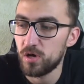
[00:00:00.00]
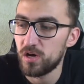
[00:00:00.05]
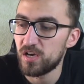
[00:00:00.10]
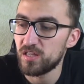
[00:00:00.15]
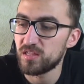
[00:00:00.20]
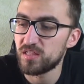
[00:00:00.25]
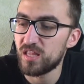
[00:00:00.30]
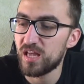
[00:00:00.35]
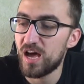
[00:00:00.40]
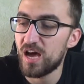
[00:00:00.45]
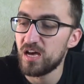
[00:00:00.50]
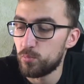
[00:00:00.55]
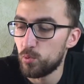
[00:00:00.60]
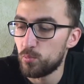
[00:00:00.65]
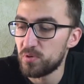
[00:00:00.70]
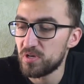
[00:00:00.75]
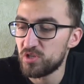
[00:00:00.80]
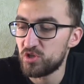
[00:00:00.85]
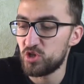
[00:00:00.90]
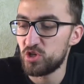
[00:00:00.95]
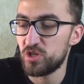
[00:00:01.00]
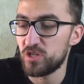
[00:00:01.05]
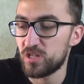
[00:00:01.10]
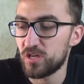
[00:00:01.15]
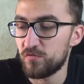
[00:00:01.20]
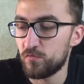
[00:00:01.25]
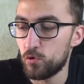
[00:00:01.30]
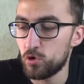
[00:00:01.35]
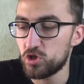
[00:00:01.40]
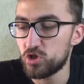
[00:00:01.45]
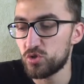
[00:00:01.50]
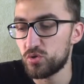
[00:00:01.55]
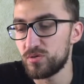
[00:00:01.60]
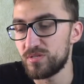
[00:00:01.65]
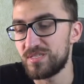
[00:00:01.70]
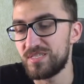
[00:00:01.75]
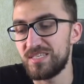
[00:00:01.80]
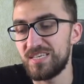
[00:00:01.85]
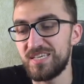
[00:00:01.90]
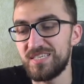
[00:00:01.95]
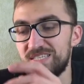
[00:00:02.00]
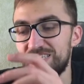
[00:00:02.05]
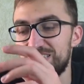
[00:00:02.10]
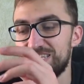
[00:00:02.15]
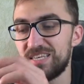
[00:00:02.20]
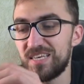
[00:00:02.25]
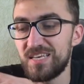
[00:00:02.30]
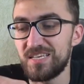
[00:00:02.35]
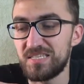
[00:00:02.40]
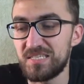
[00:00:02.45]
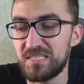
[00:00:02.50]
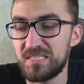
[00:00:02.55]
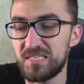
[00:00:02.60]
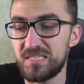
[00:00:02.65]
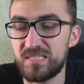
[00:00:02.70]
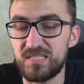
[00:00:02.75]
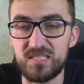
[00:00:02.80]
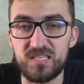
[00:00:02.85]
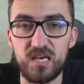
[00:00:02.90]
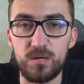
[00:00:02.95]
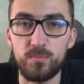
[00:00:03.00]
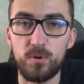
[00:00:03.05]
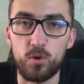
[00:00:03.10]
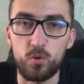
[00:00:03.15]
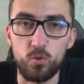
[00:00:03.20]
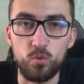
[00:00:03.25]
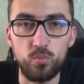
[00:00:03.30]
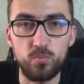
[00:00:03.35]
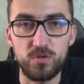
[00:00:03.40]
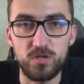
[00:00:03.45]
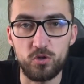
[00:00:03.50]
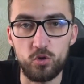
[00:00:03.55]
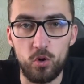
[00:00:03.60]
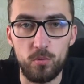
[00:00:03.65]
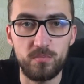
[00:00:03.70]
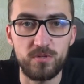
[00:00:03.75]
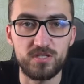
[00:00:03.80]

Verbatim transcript: это по причине того, что здесь есть система «Умный дом»,